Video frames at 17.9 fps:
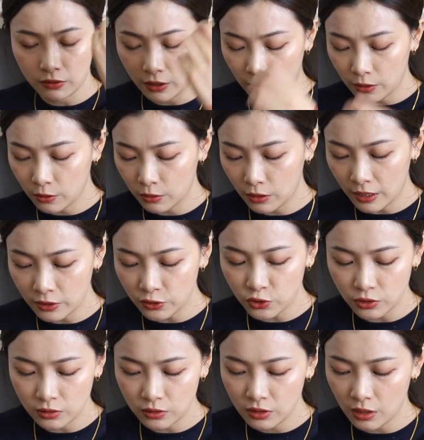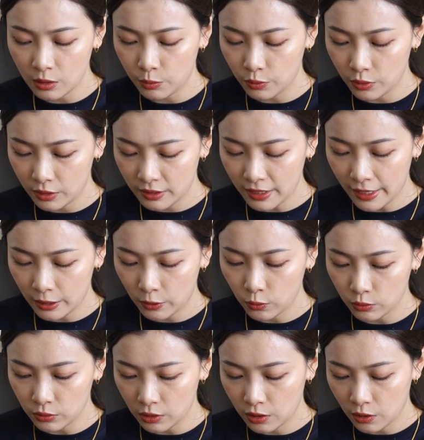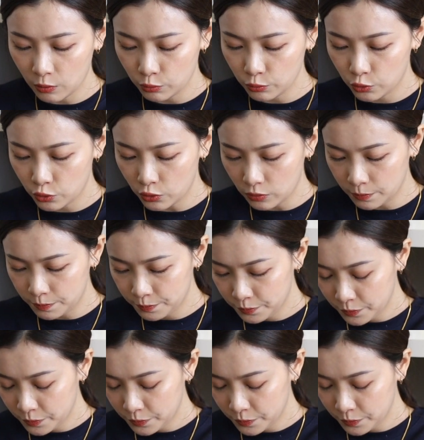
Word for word: 然后它的质地也不会太过的厚重。